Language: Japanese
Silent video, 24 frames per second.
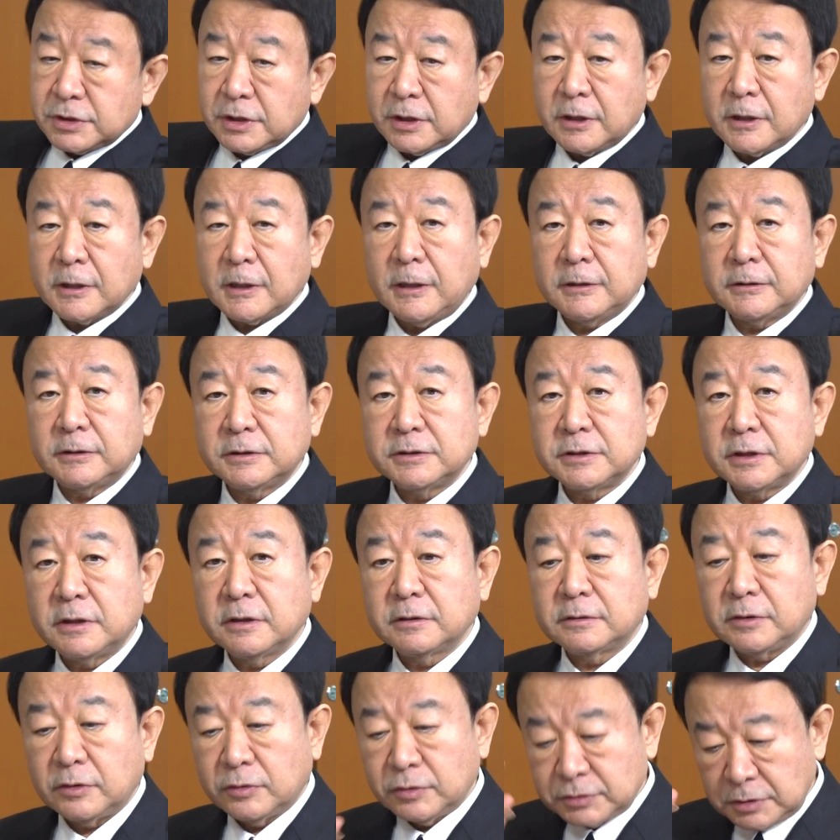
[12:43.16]
者が書いたんじゃ
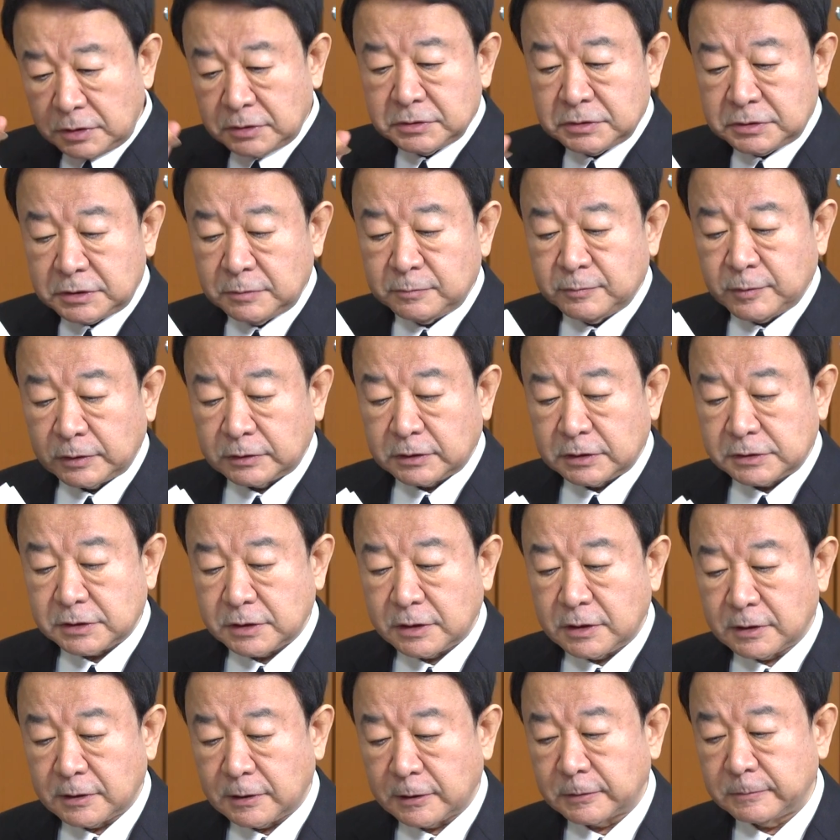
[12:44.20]
なくて全部私
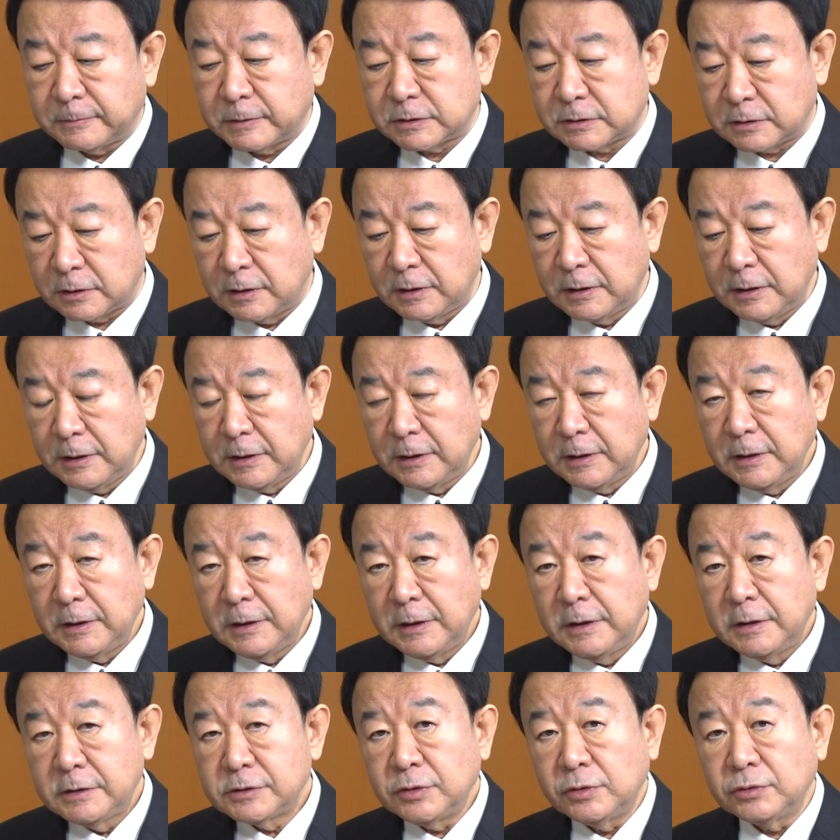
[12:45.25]
が書きました
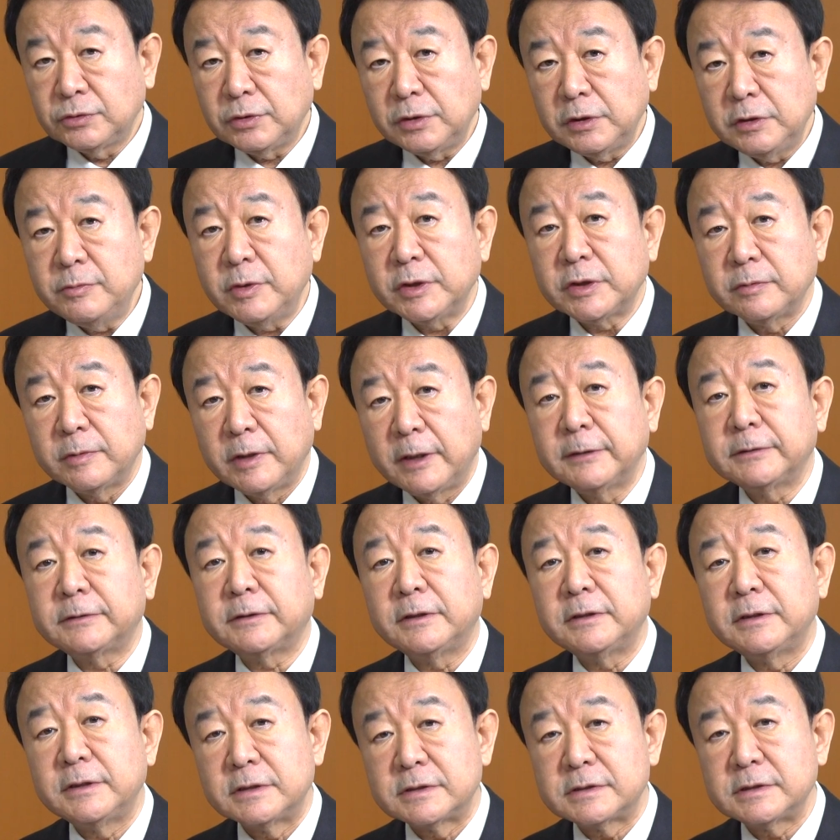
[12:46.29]
その通り今でも反
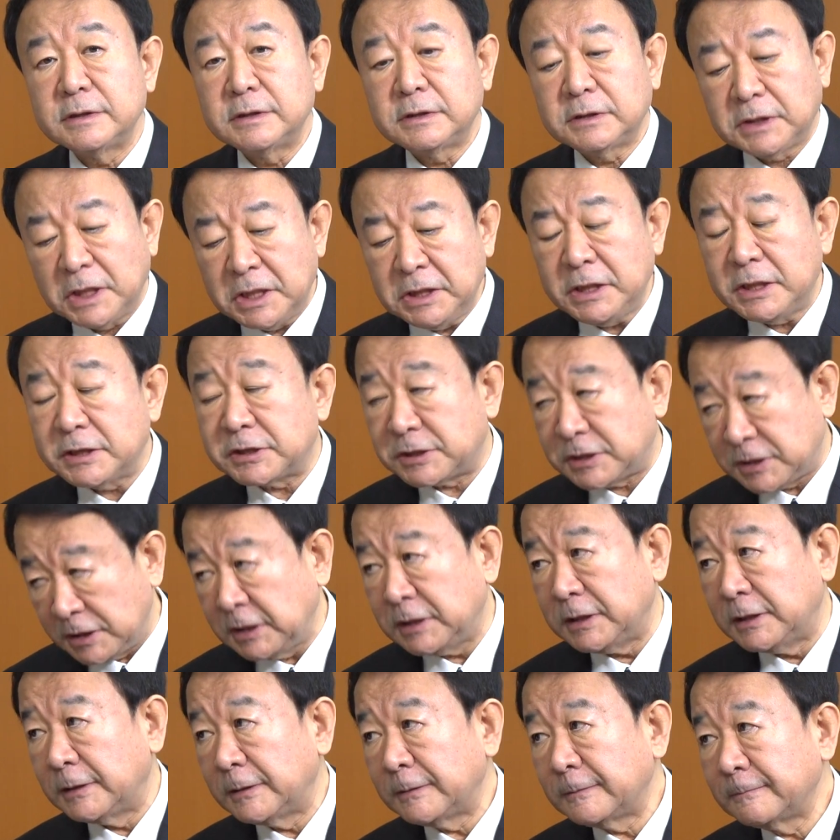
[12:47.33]
対ですただ
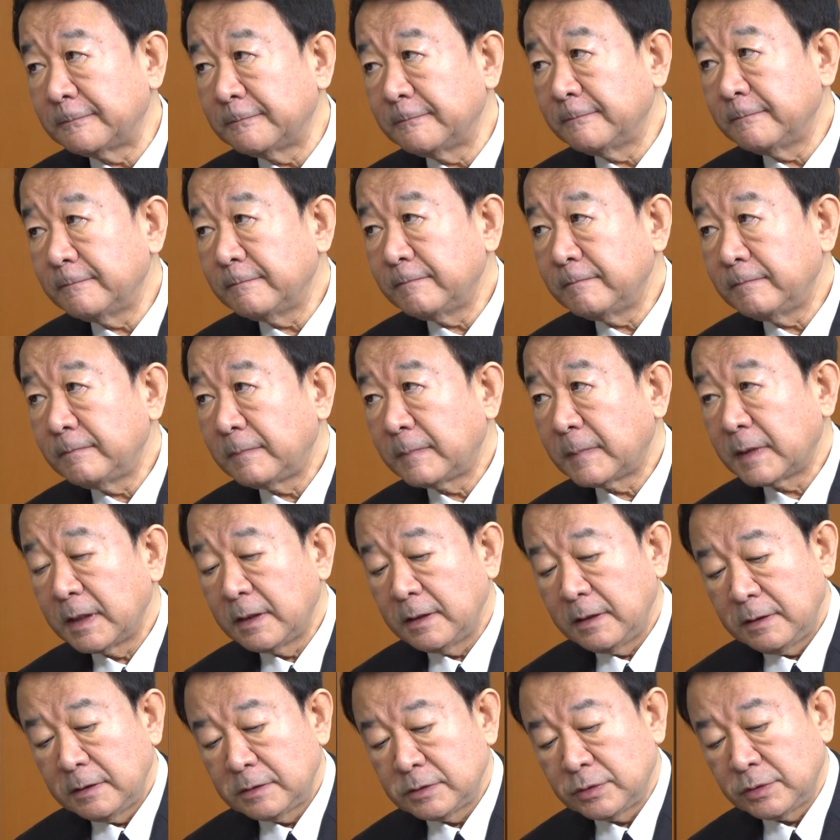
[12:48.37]
し
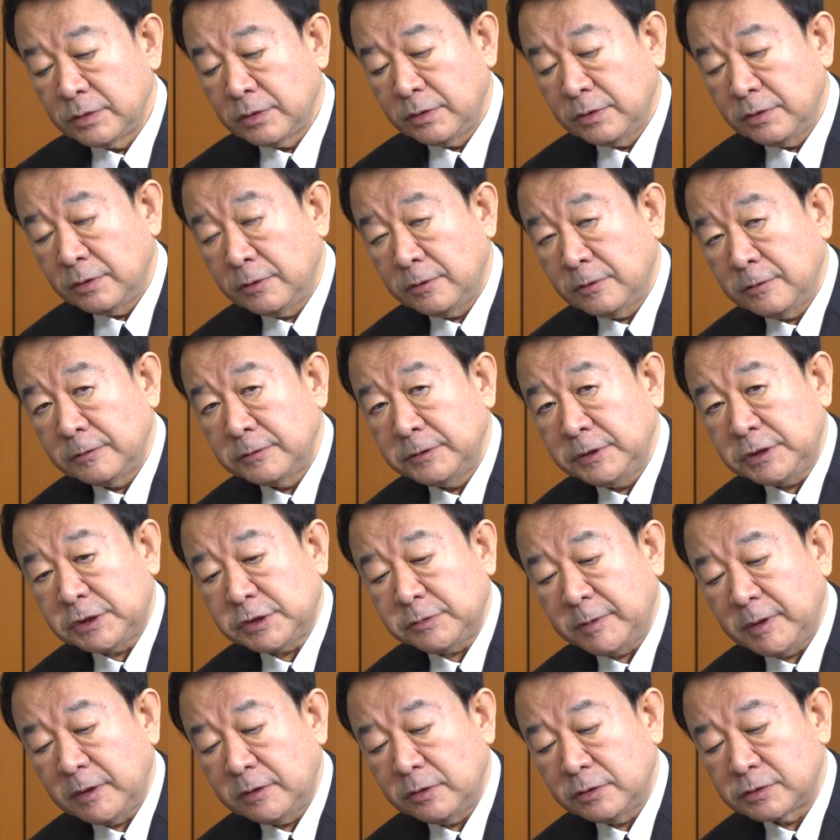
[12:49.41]
その日
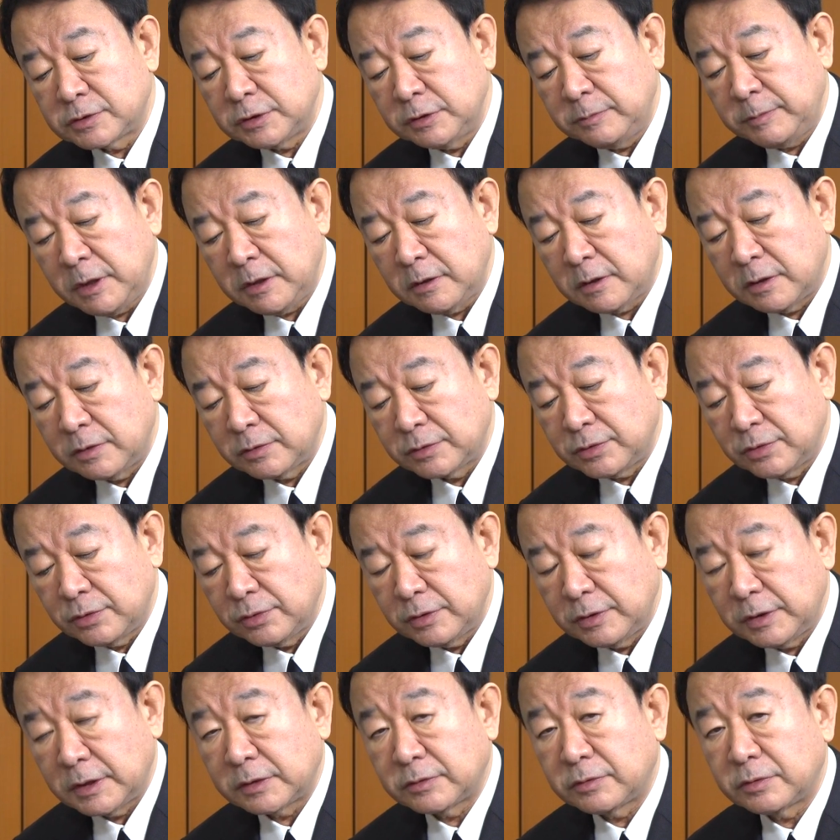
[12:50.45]
米の水面下の協
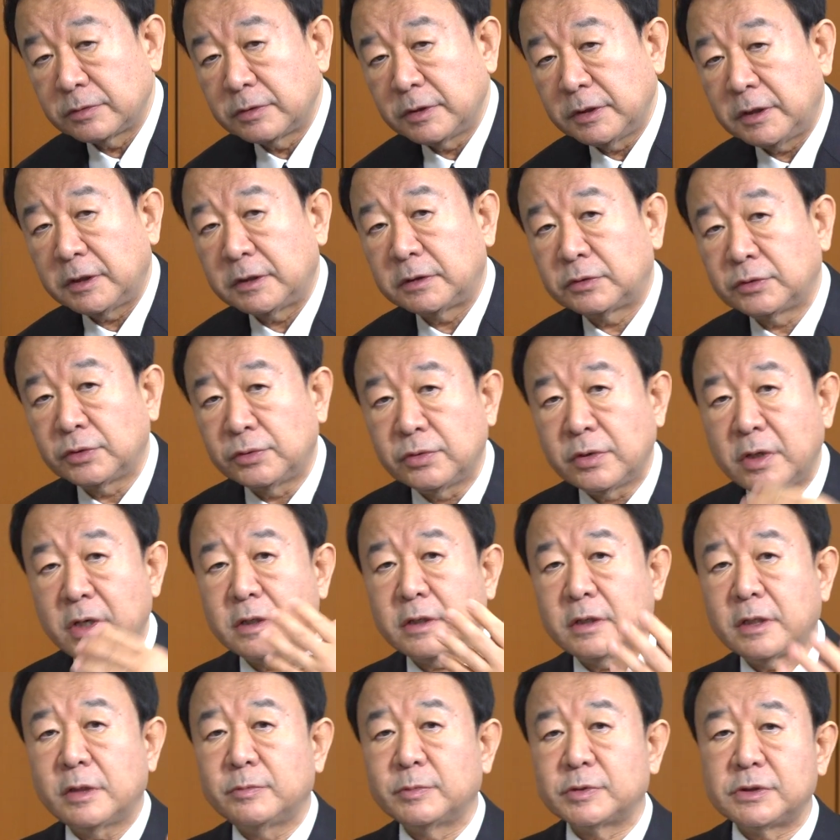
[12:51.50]
議などで党側
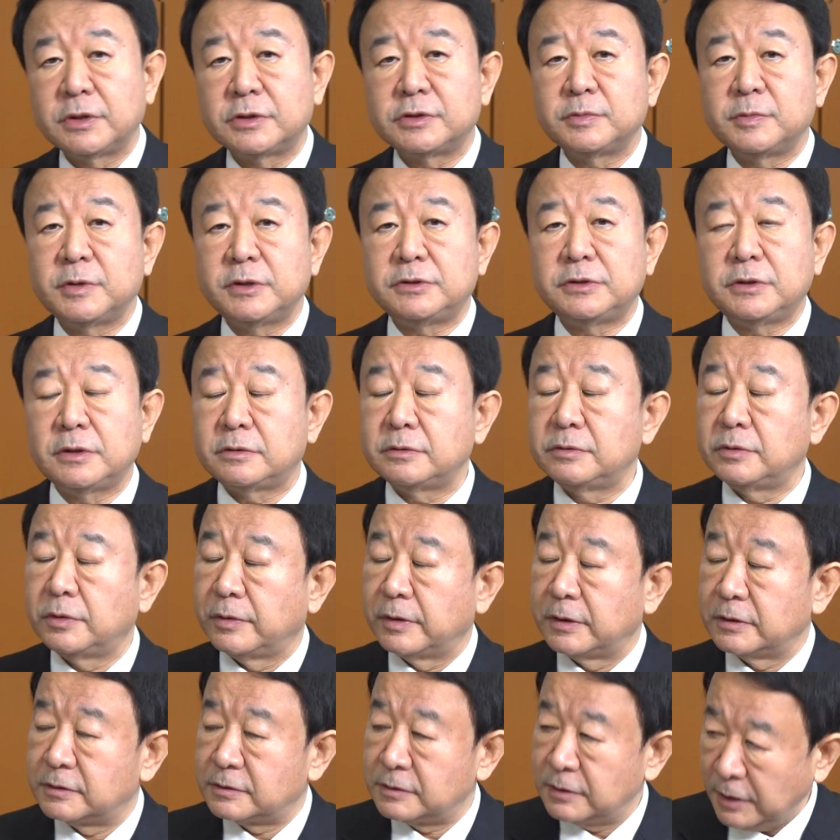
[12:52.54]
からも説明しているの
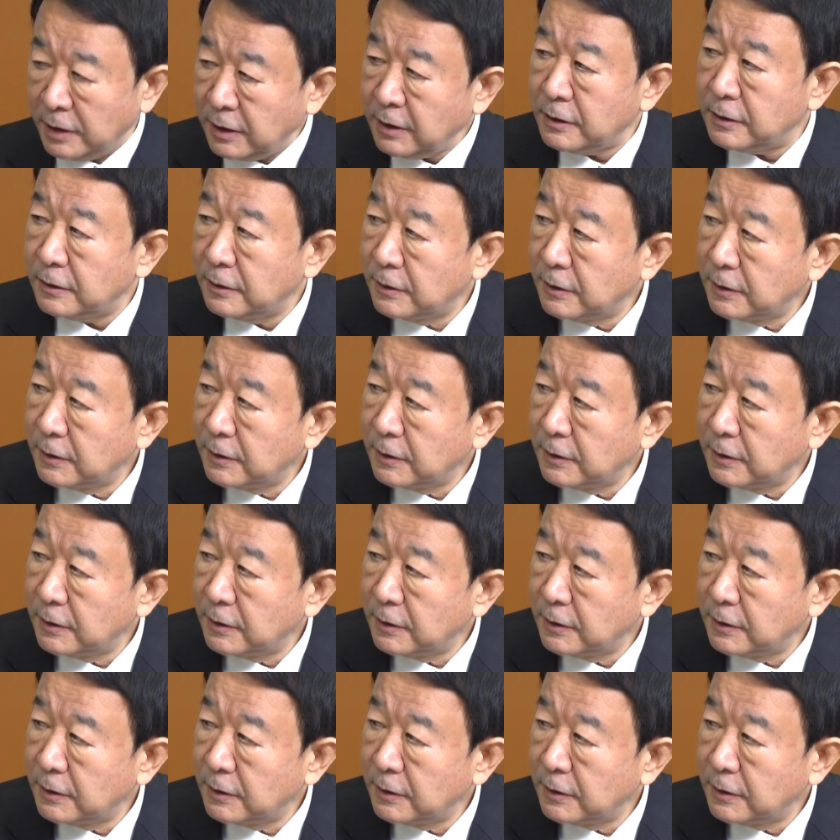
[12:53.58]
はですね